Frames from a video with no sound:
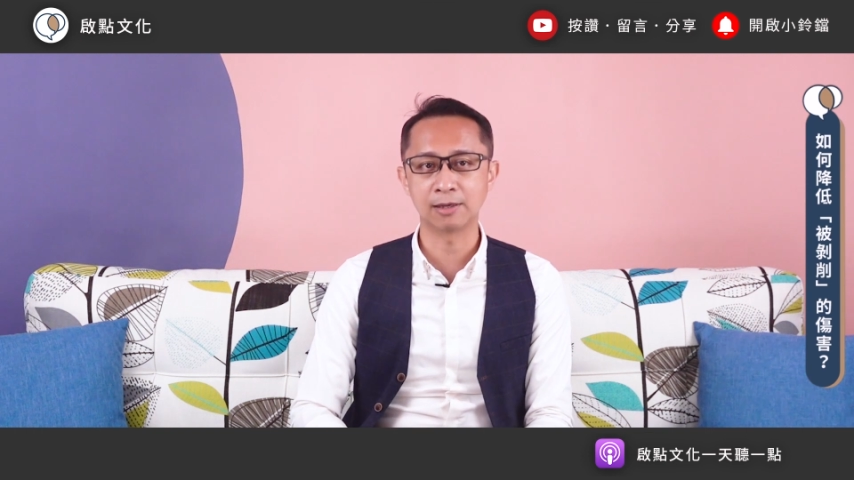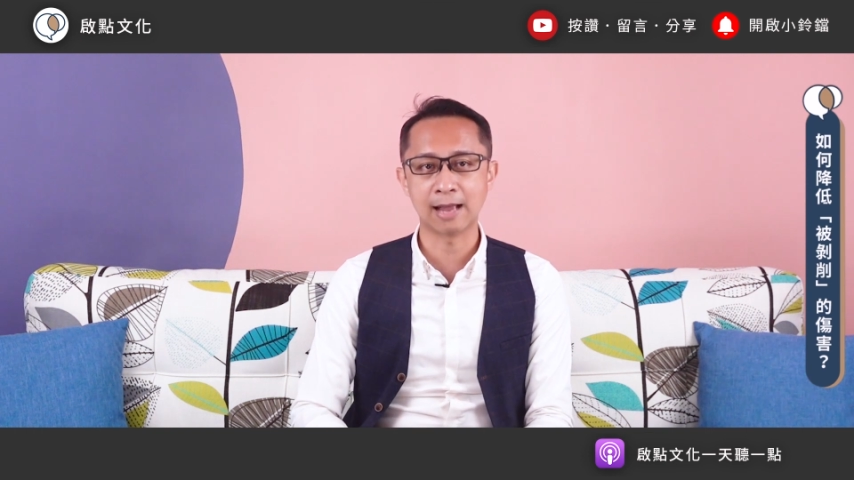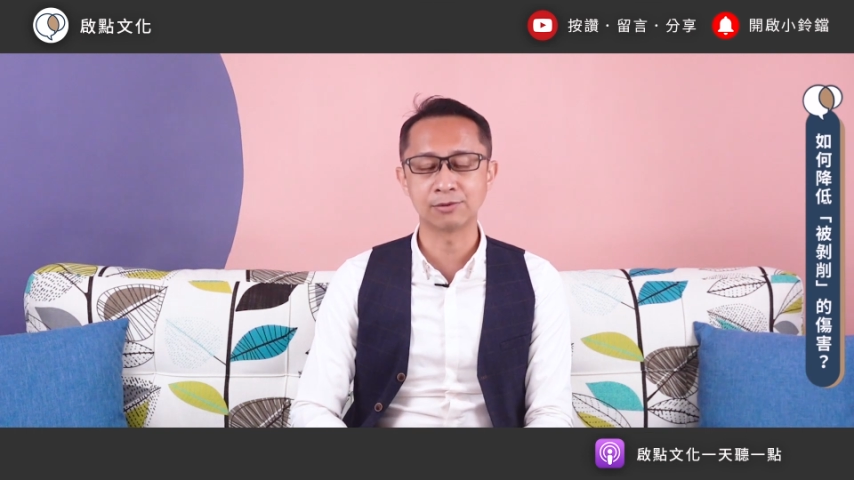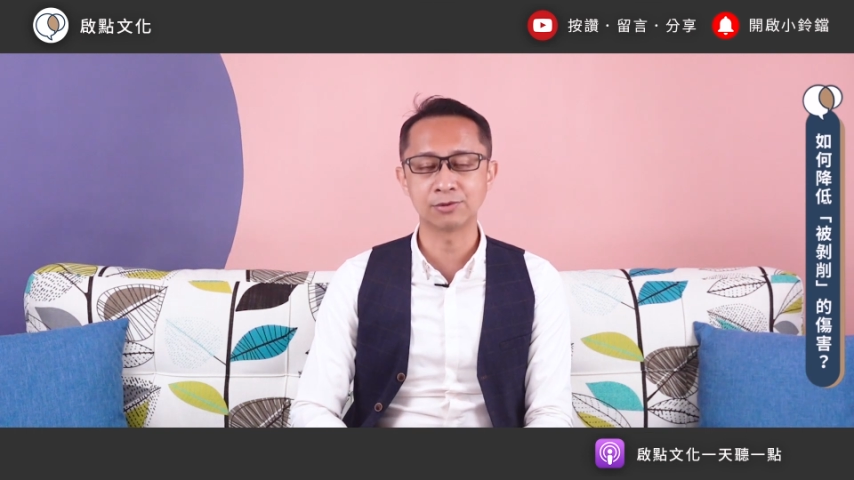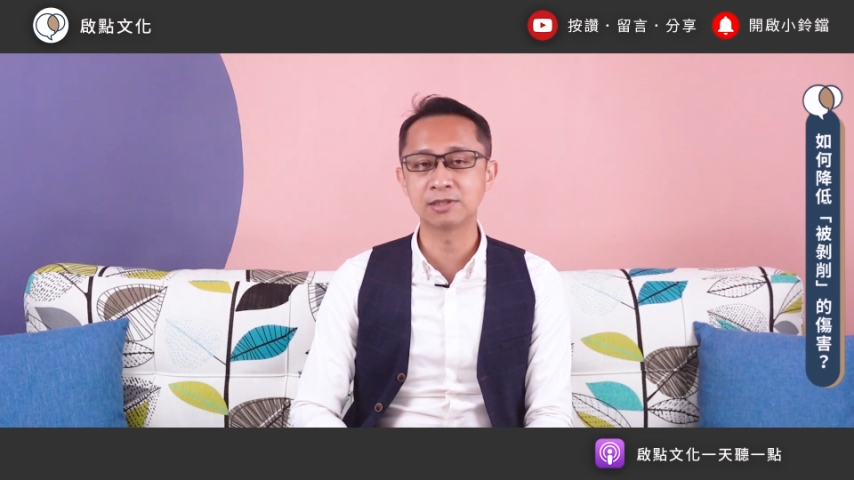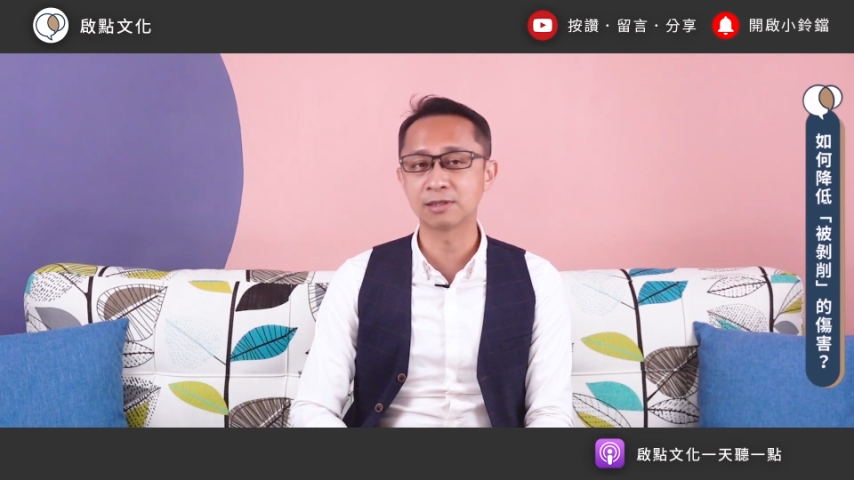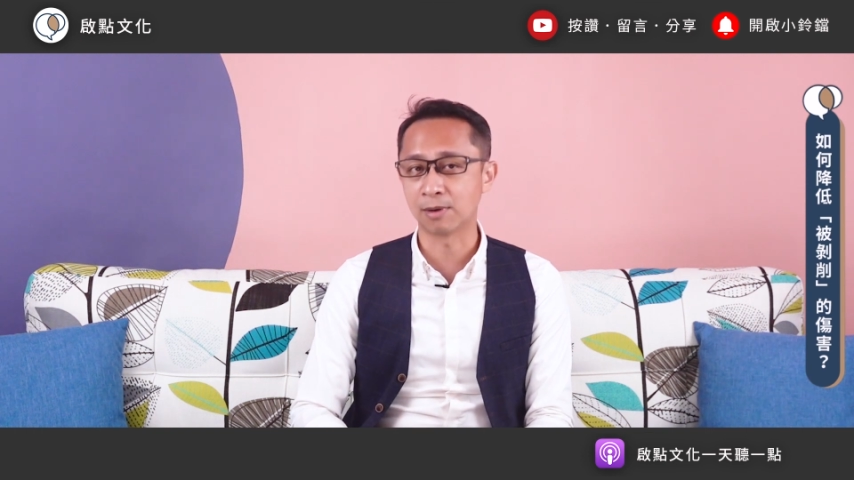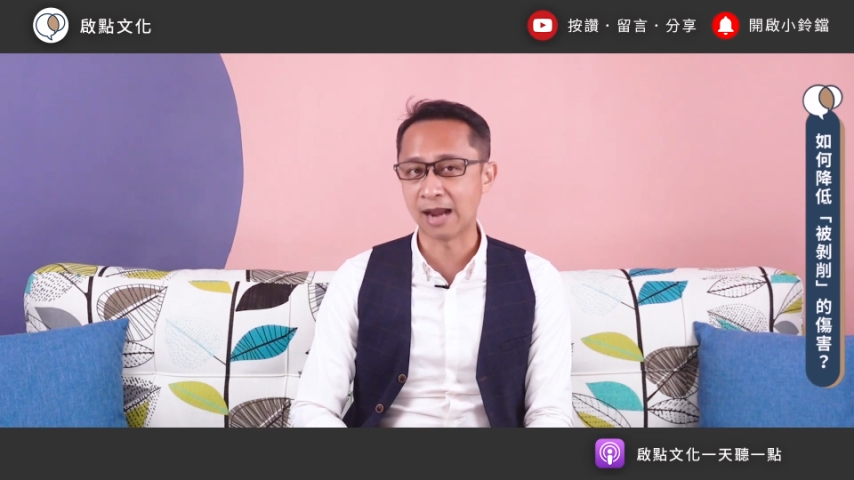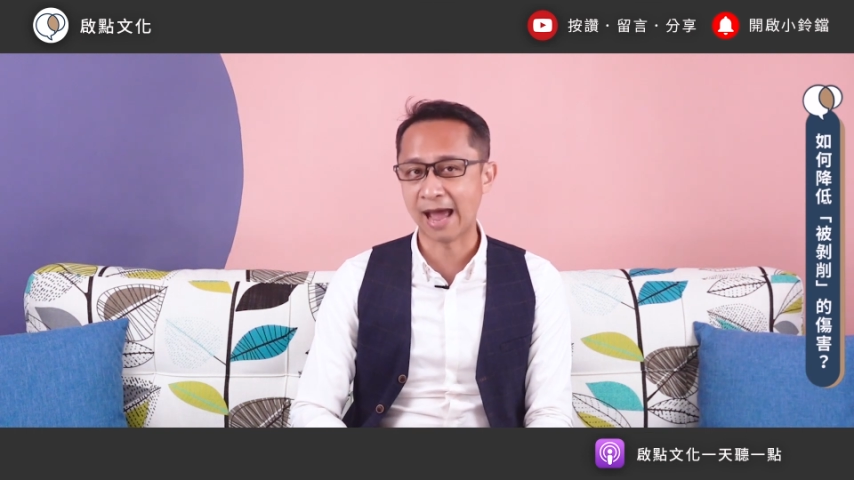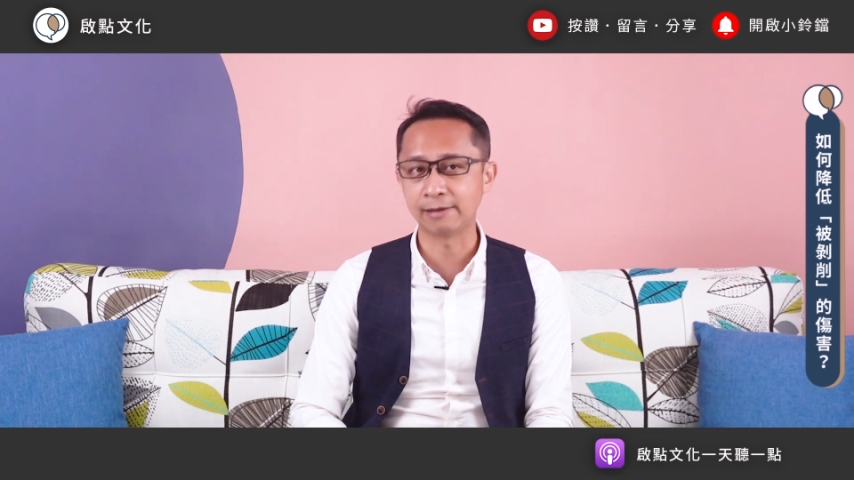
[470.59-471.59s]
感是怎
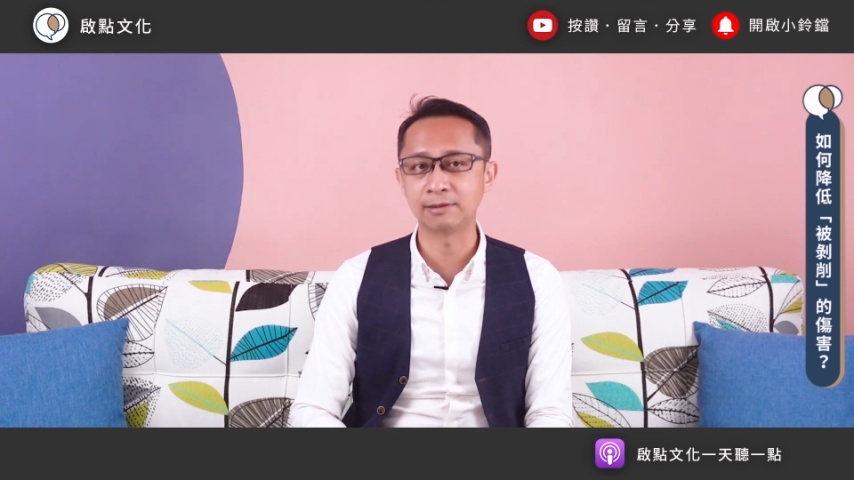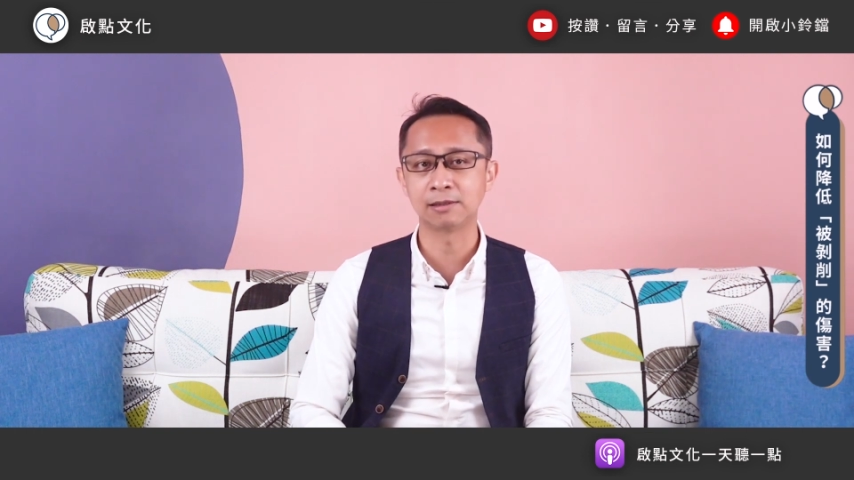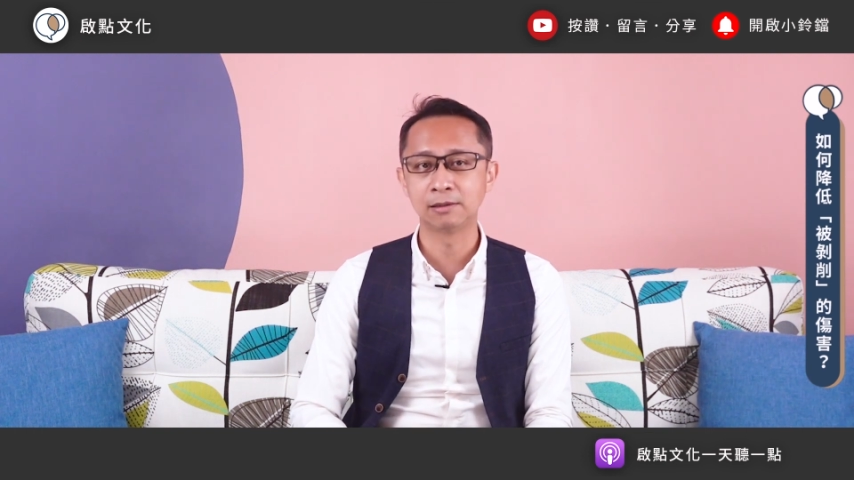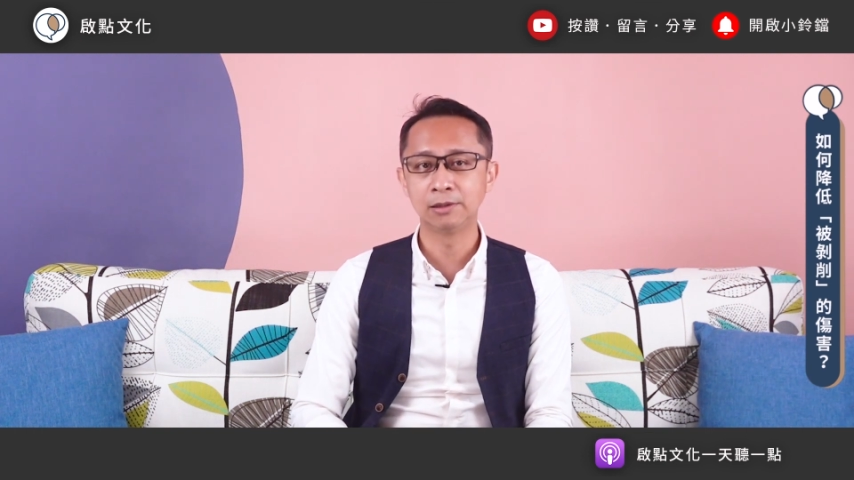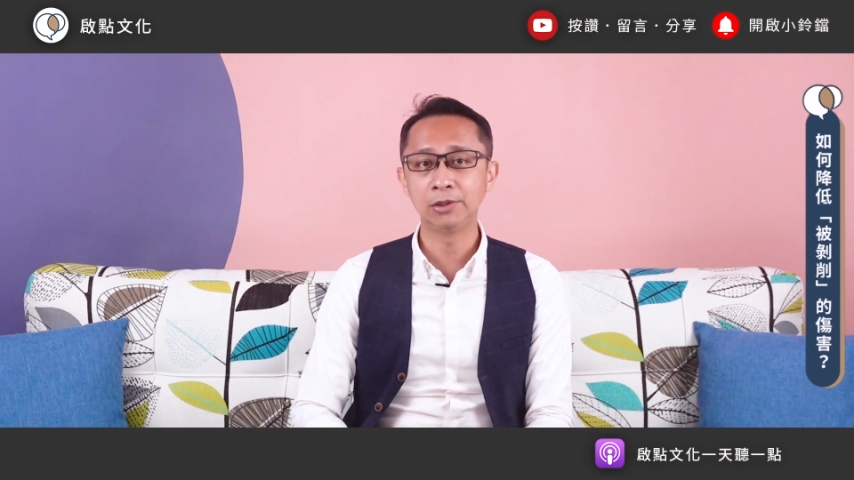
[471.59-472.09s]
么来的，